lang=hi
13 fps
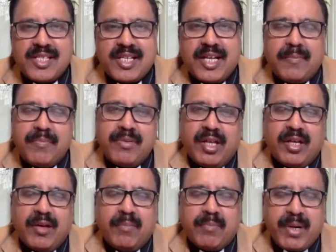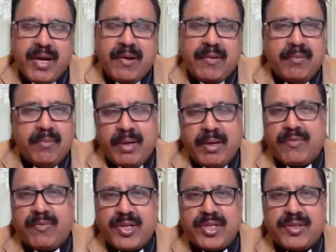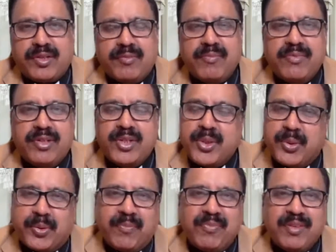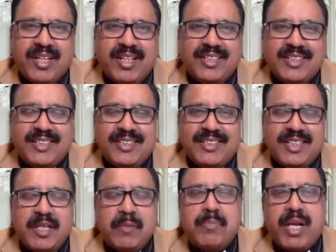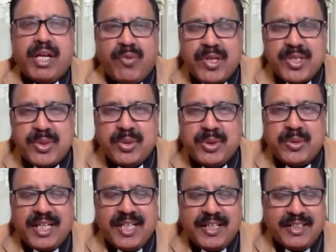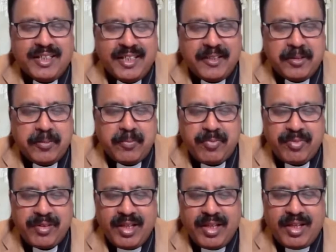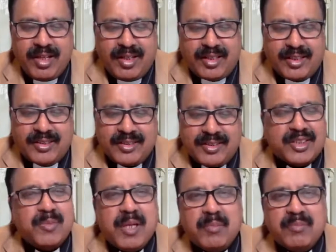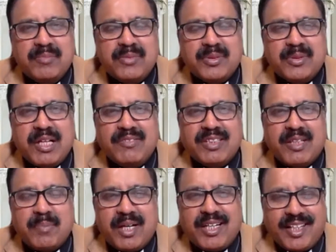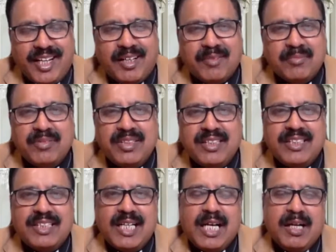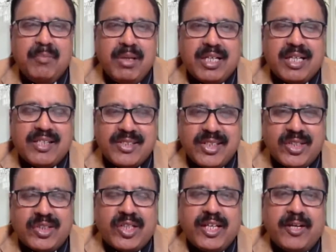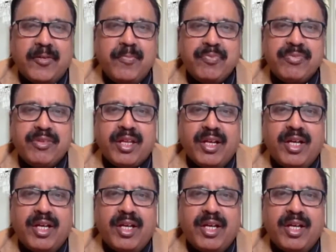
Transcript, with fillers: हाजिर है प्रेयर ब्रेकफास्ट शो ये ब्रेकफास्ट शो जो है ये जिसमें हम खुदा का पाक कलाम मिलकर सीखते हैं